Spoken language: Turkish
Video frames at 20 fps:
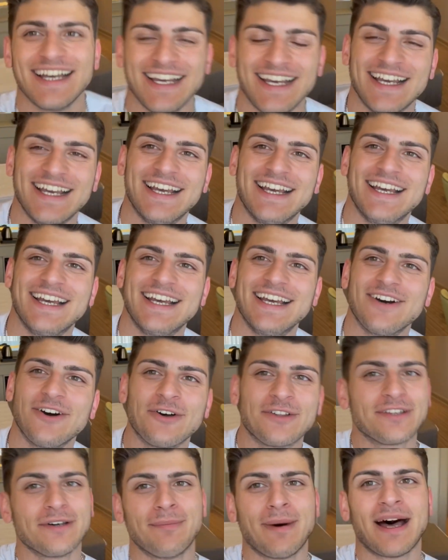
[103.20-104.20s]
ee,
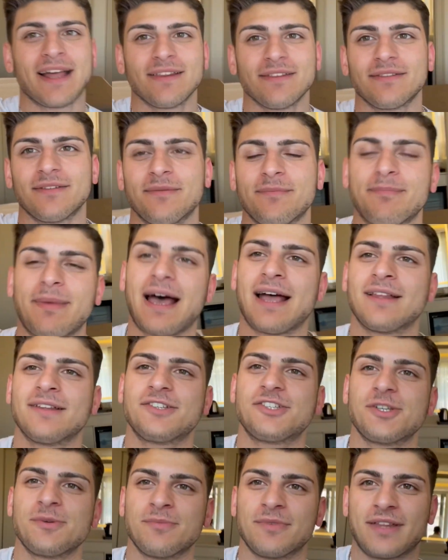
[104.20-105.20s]
o zaman ben
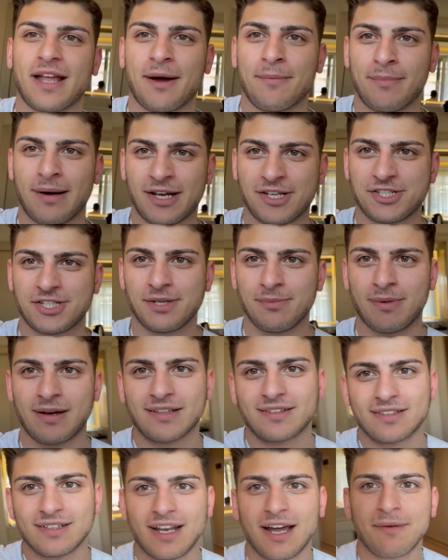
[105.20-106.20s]
şimdiden başlayayım
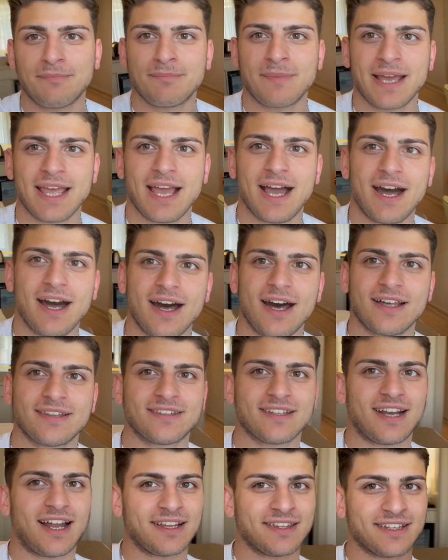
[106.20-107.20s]
hazırlanmaya.
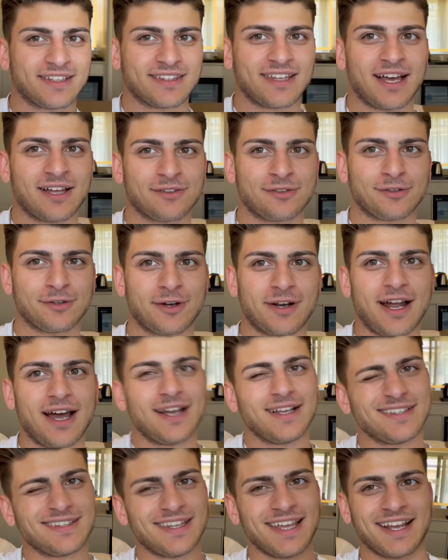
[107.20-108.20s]
Hazırlandıktan
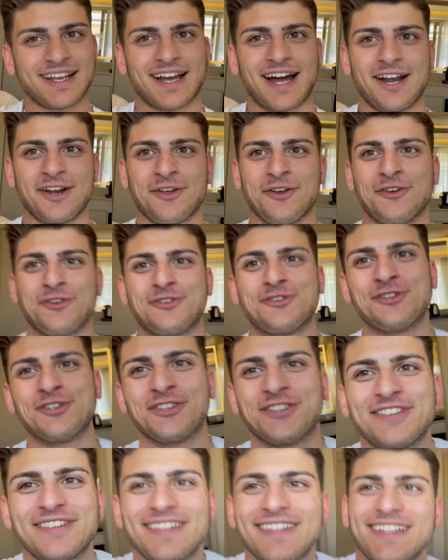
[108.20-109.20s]
sonra tekrar görüşürüz.